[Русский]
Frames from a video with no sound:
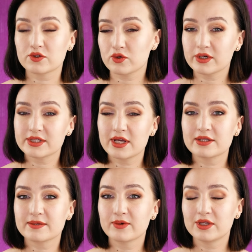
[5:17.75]
Что
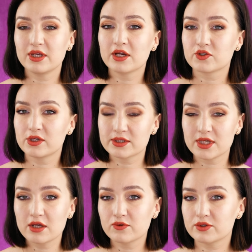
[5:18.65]
касается макияжа
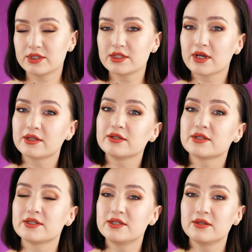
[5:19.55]
лица, то здесь
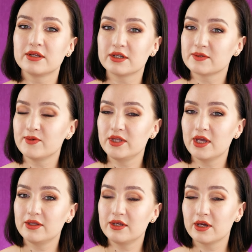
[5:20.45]
каких-то сильных
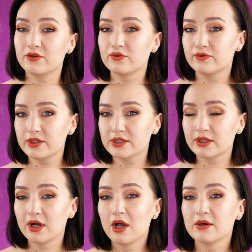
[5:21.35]
изменений я не
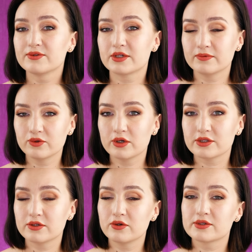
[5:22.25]
увидела. Все равно
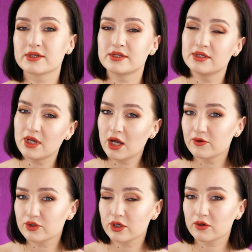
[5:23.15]
остается
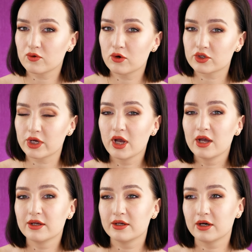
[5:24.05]
сияющая кожа,
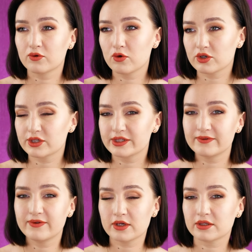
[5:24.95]
э, кожа с
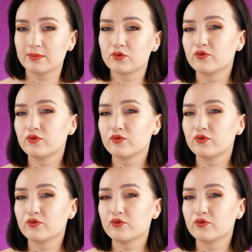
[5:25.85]
эффектом